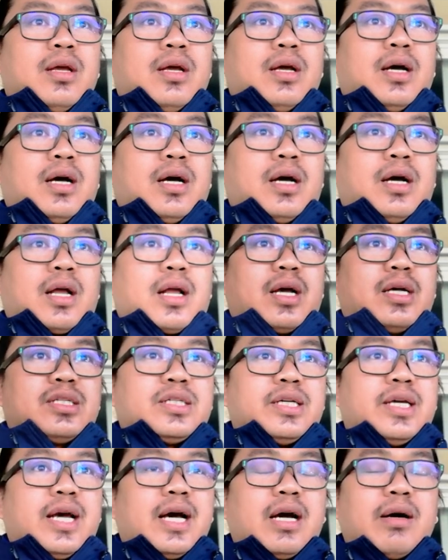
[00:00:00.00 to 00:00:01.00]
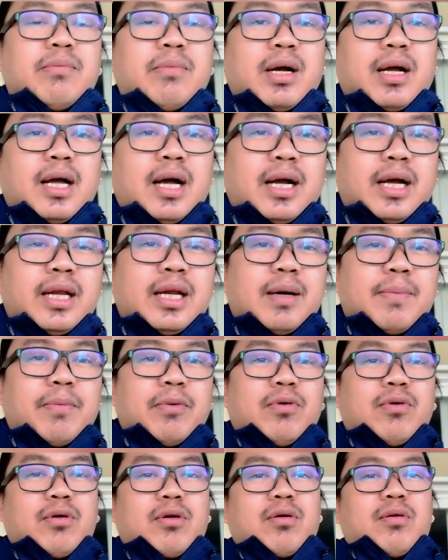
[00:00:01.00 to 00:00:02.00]
uh, kasiyahang magaganap
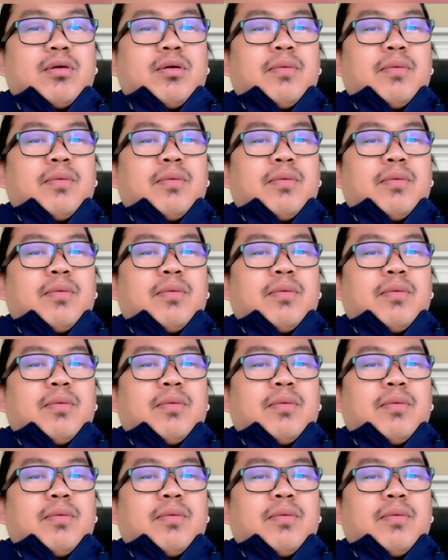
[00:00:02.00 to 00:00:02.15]
or